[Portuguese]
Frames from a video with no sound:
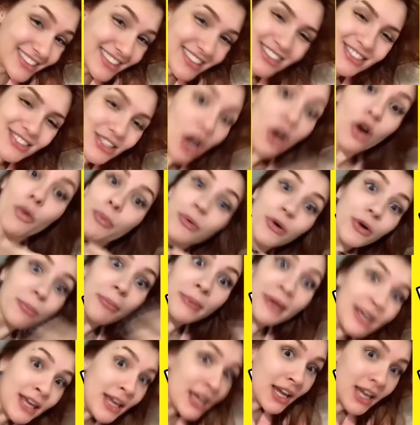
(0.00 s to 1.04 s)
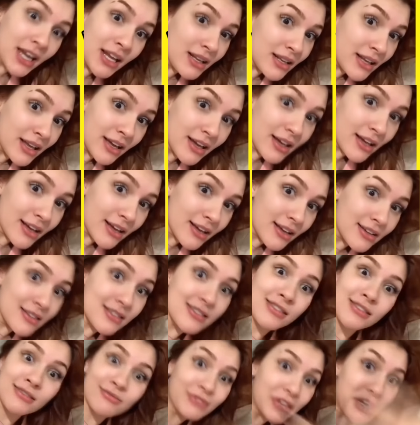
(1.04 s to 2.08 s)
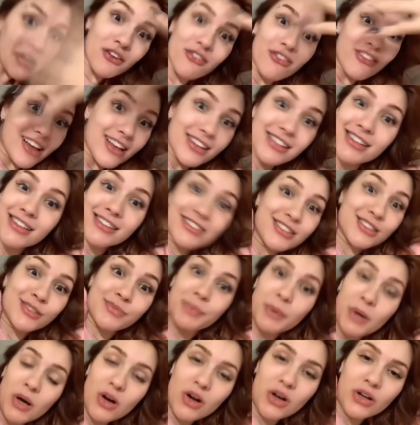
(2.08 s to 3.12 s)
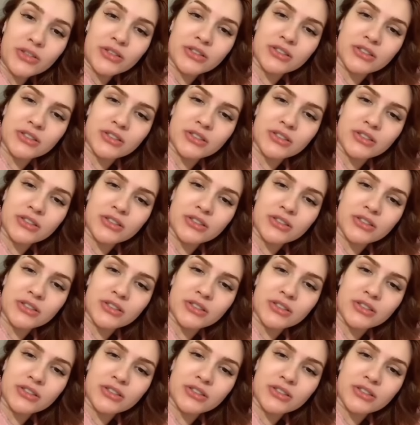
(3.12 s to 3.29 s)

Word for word: eu troco por milhas. O que eu faço com esses pontos?